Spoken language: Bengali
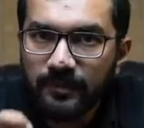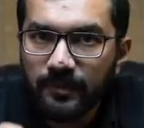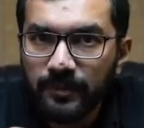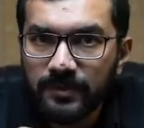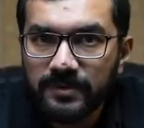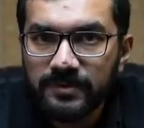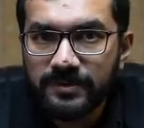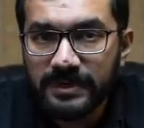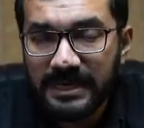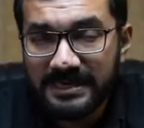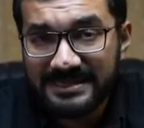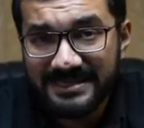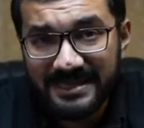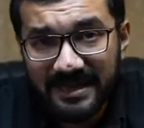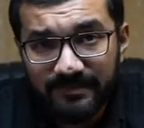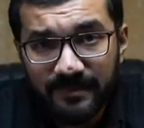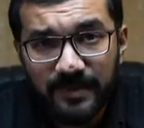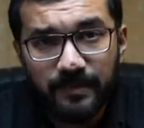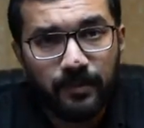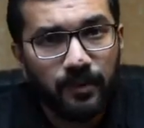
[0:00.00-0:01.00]
মুহূর্তটা যেটা
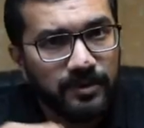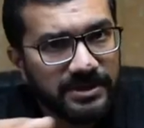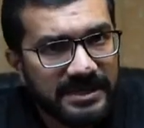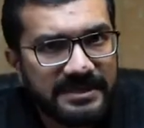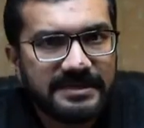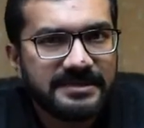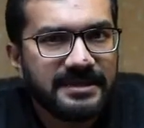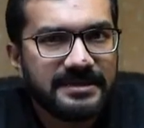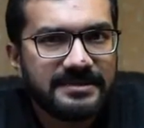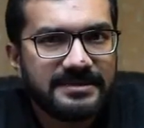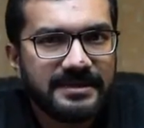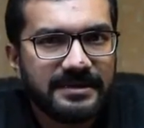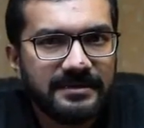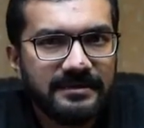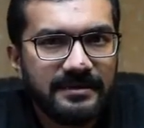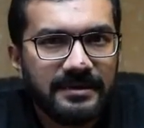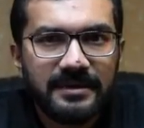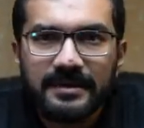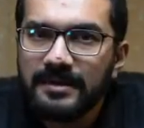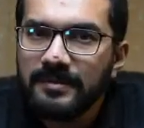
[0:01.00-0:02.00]
আপনি বোঝাতে চাচ্ছেন
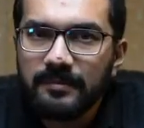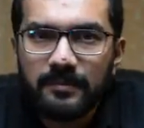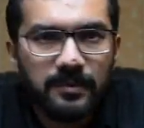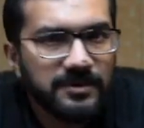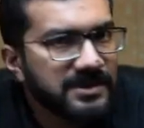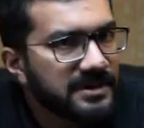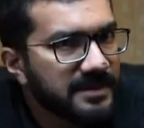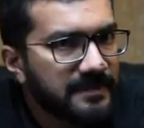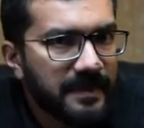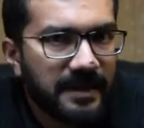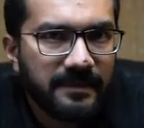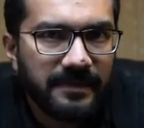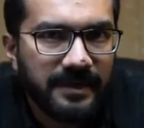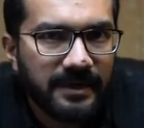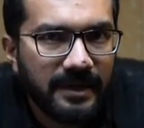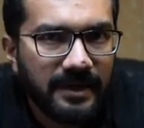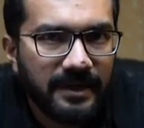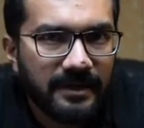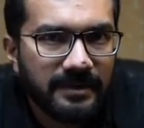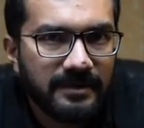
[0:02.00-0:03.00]
বোঝাতে পারবেন
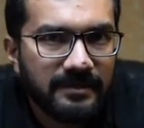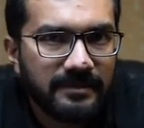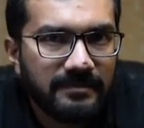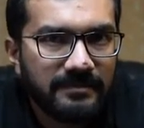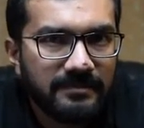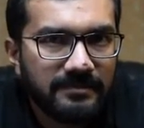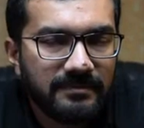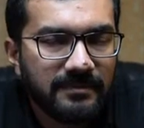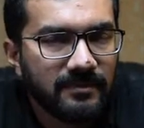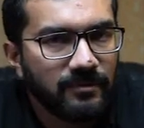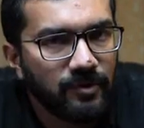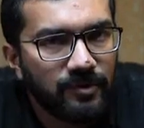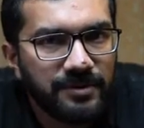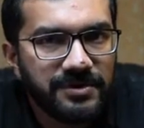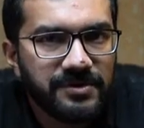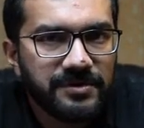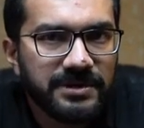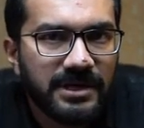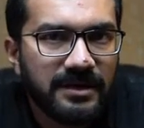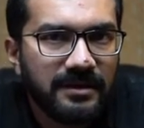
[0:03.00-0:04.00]
না খুবই
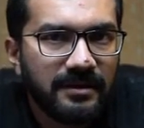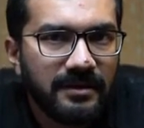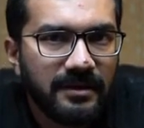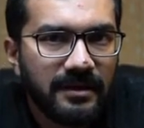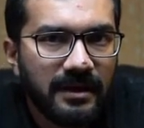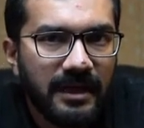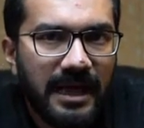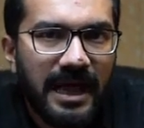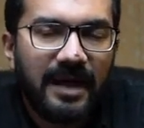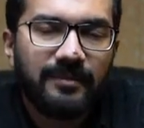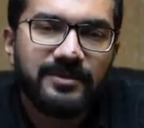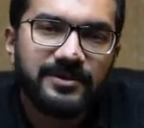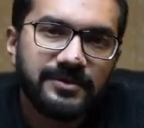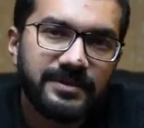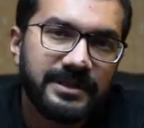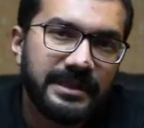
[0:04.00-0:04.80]
সোজা আমি যদি